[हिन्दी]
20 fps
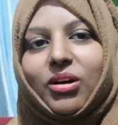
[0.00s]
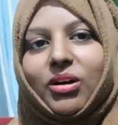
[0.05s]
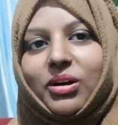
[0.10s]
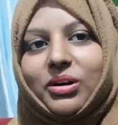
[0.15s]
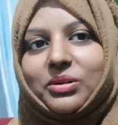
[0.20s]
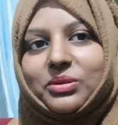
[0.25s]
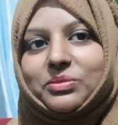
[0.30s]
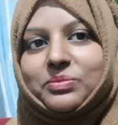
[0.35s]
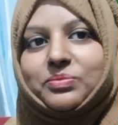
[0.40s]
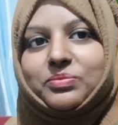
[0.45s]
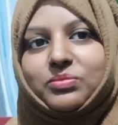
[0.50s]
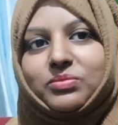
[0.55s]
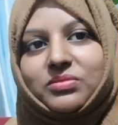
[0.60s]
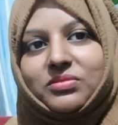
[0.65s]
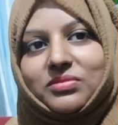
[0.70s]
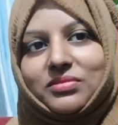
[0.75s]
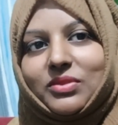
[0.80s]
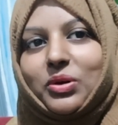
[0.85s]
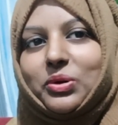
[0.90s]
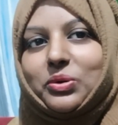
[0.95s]
और
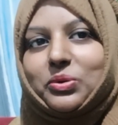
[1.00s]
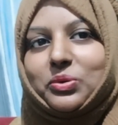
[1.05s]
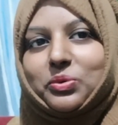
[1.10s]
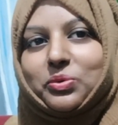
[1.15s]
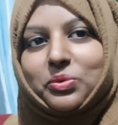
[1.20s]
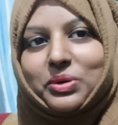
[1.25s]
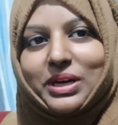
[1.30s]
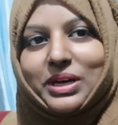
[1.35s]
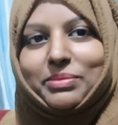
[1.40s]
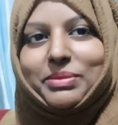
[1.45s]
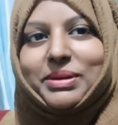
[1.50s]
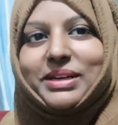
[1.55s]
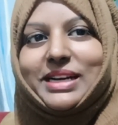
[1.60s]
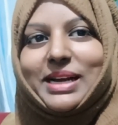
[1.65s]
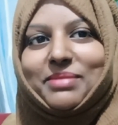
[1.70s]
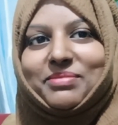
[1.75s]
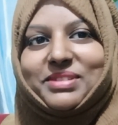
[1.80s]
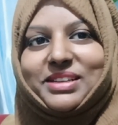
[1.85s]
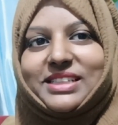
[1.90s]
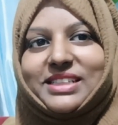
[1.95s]
और को तो घर में ही
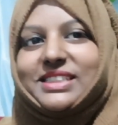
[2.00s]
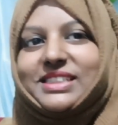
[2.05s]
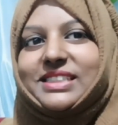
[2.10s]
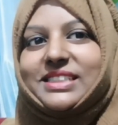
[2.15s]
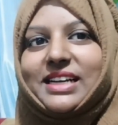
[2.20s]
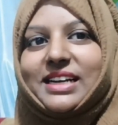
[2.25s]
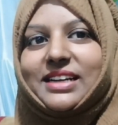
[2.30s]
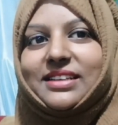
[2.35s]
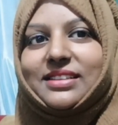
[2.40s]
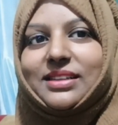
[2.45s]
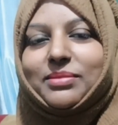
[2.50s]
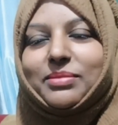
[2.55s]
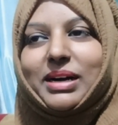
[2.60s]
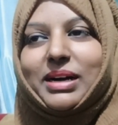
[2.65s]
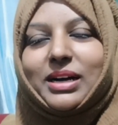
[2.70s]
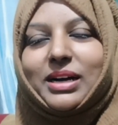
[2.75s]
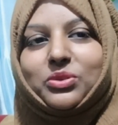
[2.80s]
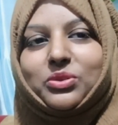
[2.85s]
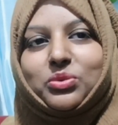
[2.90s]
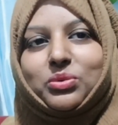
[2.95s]
टाइम देना चाहिए ज़्यादातर
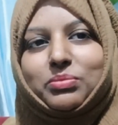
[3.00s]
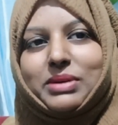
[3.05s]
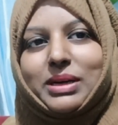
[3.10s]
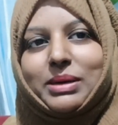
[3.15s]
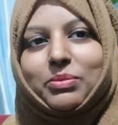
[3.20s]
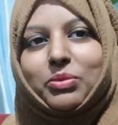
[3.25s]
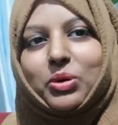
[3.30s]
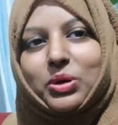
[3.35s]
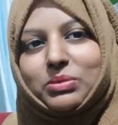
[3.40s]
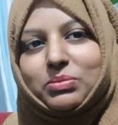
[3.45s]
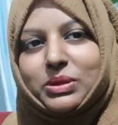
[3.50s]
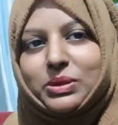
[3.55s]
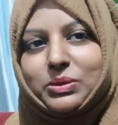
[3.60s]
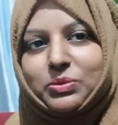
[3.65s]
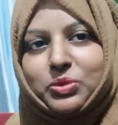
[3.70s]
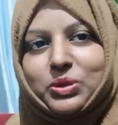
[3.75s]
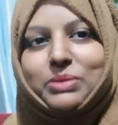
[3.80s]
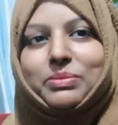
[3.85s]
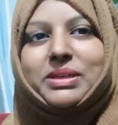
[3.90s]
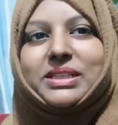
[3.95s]
बाहर तो मैं बहुत
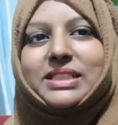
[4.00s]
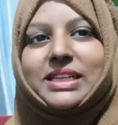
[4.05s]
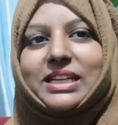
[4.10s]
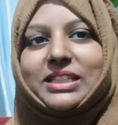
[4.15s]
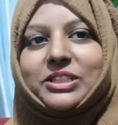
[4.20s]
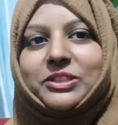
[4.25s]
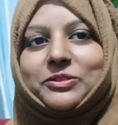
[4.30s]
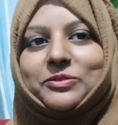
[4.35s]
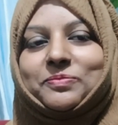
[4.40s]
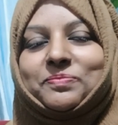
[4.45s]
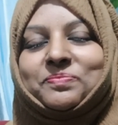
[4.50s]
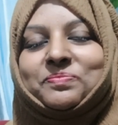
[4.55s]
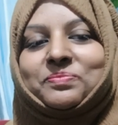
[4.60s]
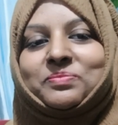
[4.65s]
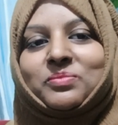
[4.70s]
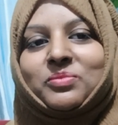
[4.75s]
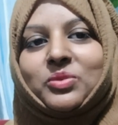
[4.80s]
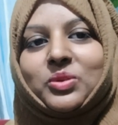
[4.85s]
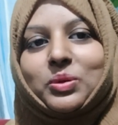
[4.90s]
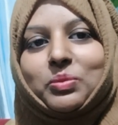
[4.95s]
मजबूरी में ही जाती हूँ
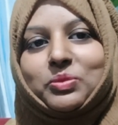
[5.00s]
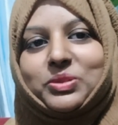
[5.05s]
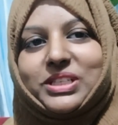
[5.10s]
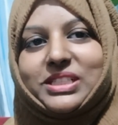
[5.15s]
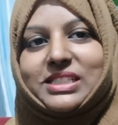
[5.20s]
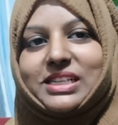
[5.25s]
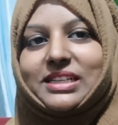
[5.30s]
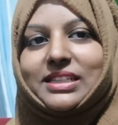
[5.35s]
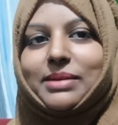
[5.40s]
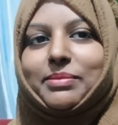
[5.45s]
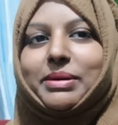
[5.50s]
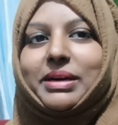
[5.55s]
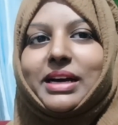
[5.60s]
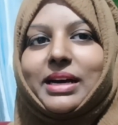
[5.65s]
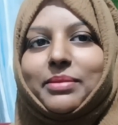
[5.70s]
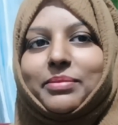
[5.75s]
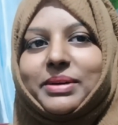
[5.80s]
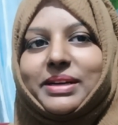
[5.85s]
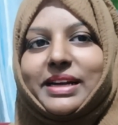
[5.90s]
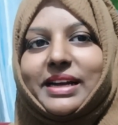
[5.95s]
तो मुझे ऐसा लगता है मैं
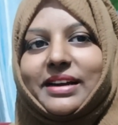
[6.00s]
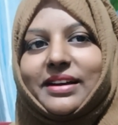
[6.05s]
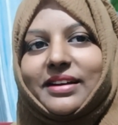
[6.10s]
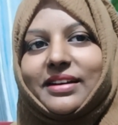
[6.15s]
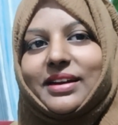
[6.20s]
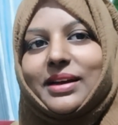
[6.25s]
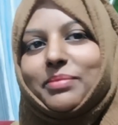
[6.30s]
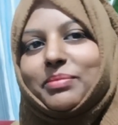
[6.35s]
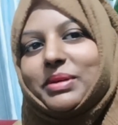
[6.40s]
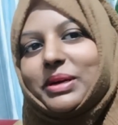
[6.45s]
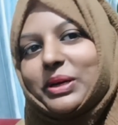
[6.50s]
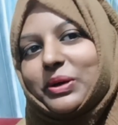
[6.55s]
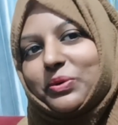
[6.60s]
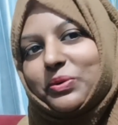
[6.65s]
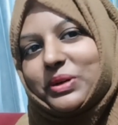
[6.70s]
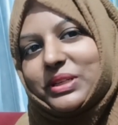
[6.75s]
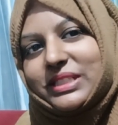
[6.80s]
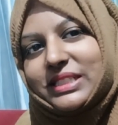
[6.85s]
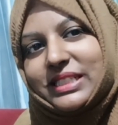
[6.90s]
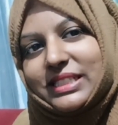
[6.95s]
घर में रह करके अपने घर
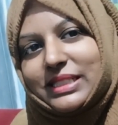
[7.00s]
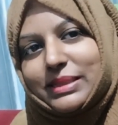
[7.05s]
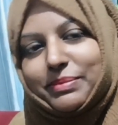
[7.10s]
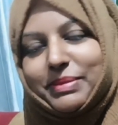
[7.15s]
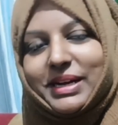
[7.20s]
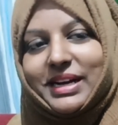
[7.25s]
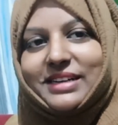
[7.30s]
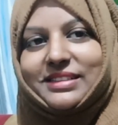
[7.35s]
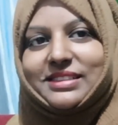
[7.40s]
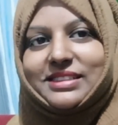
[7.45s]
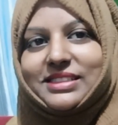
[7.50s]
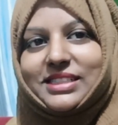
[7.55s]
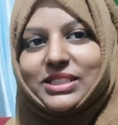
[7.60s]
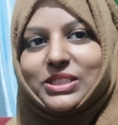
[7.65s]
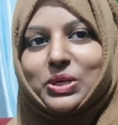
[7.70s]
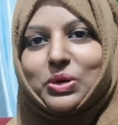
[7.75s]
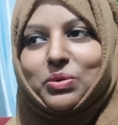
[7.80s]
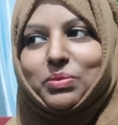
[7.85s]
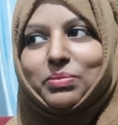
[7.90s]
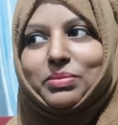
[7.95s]
को अच्छे से प्यार से
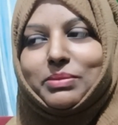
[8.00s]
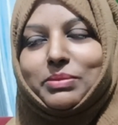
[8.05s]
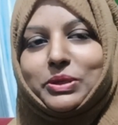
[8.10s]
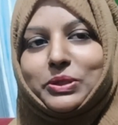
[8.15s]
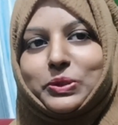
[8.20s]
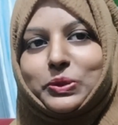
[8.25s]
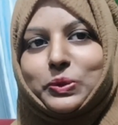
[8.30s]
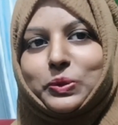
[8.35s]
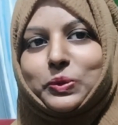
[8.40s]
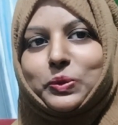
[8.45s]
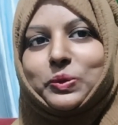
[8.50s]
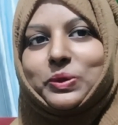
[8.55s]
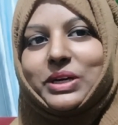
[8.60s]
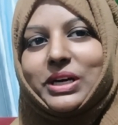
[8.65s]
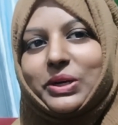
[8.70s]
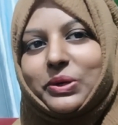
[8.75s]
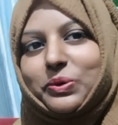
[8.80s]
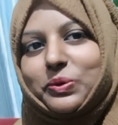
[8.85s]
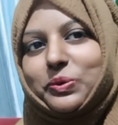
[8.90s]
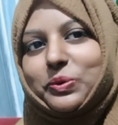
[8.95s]
सजाऊँ अपने बच्चों को
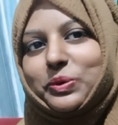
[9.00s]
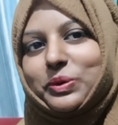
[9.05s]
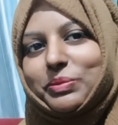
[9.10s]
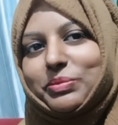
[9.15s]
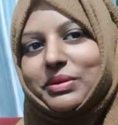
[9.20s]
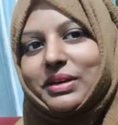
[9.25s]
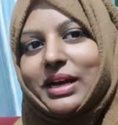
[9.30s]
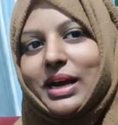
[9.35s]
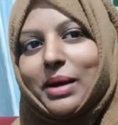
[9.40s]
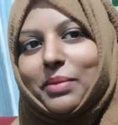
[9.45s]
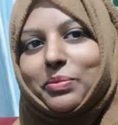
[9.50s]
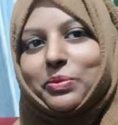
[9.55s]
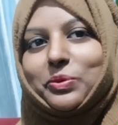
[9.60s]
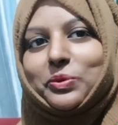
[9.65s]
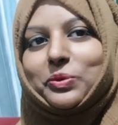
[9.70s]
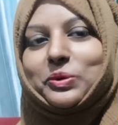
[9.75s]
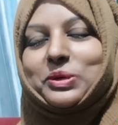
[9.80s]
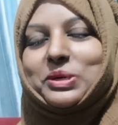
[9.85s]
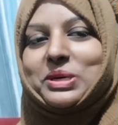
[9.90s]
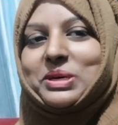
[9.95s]
घर को अपने आप
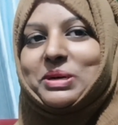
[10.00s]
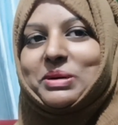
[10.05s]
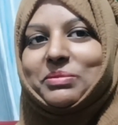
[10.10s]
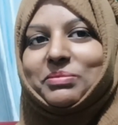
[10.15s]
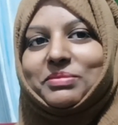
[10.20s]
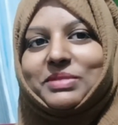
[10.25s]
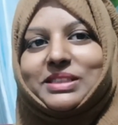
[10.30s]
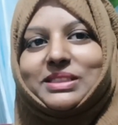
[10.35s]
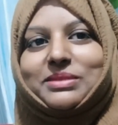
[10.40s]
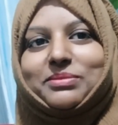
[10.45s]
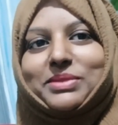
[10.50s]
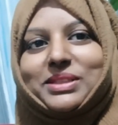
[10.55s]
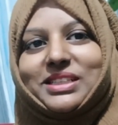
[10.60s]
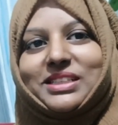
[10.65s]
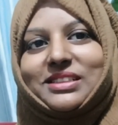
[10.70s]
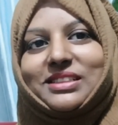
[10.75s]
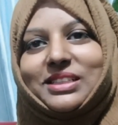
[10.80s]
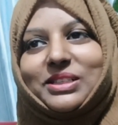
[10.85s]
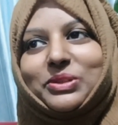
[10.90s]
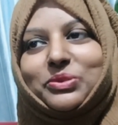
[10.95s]
को बस मेरी
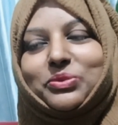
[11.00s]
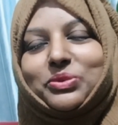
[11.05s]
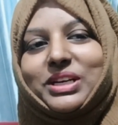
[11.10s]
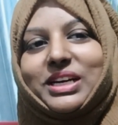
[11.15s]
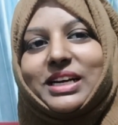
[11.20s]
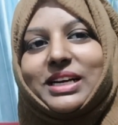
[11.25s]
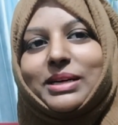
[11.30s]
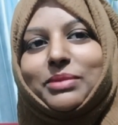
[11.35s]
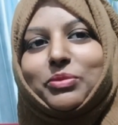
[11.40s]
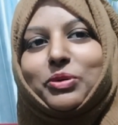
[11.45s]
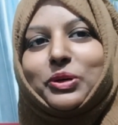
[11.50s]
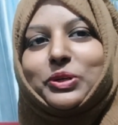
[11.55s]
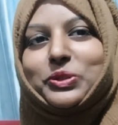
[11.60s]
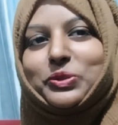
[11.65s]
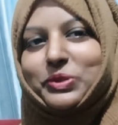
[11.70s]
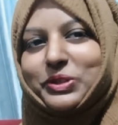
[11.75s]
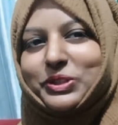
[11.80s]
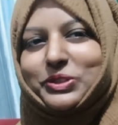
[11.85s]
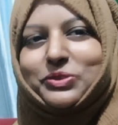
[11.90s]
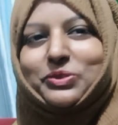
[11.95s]
इतनी दुनिया है बहुत
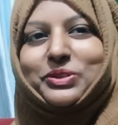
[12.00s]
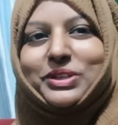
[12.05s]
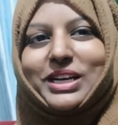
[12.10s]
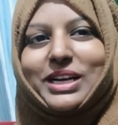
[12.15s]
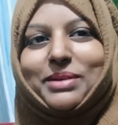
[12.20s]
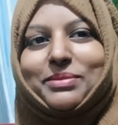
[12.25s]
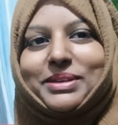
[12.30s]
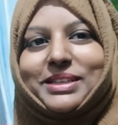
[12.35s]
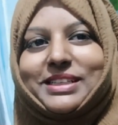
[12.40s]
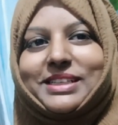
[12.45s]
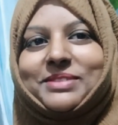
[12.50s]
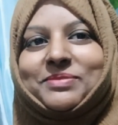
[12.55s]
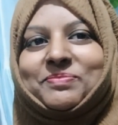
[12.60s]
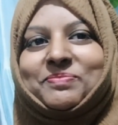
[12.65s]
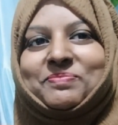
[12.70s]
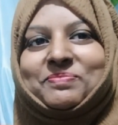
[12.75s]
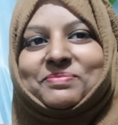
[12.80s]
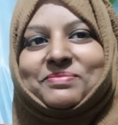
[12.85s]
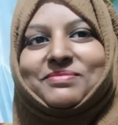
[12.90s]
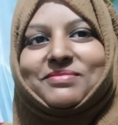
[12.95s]
छोटी सी दुनिया है मेरी
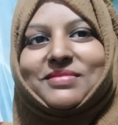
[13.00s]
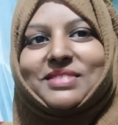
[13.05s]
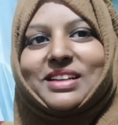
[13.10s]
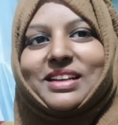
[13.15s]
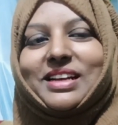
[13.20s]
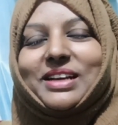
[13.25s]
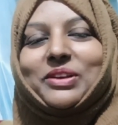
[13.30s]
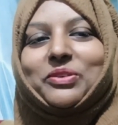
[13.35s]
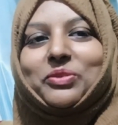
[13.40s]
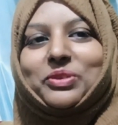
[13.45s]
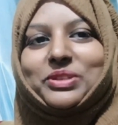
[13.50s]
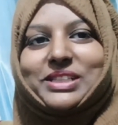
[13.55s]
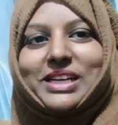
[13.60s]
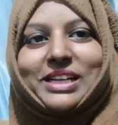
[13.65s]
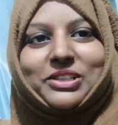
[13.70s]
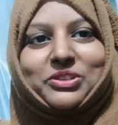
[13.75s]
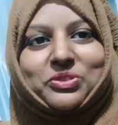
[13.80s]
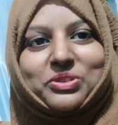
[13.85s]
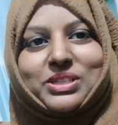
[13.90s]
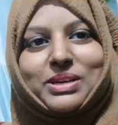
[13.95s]
लेकिन कोई
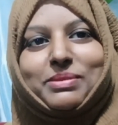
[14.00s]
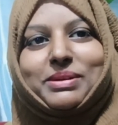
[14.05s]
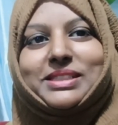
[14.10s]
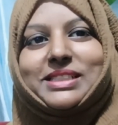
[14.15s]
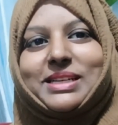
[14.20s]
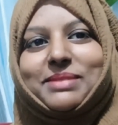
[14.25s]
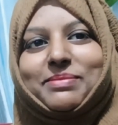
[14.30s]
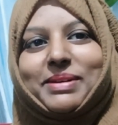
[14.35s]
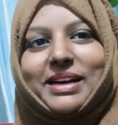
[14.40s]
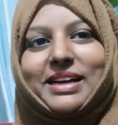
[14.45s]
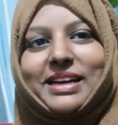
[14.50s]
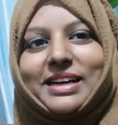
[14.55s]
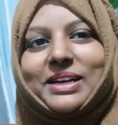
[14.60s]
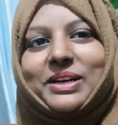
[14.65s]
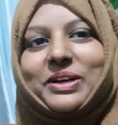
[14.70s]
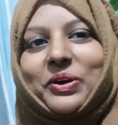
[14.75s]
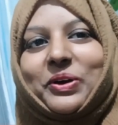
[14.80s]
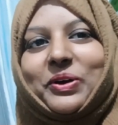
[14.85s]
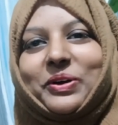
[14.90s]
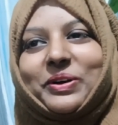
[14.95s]
शायद इसको समझ नहीं पाया
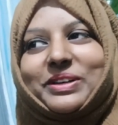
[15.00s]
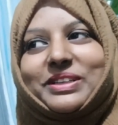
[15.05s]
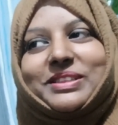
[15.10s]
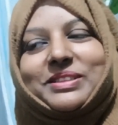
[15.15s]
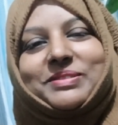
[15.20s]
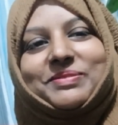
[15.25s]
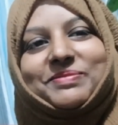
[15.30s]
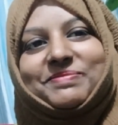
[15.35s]
और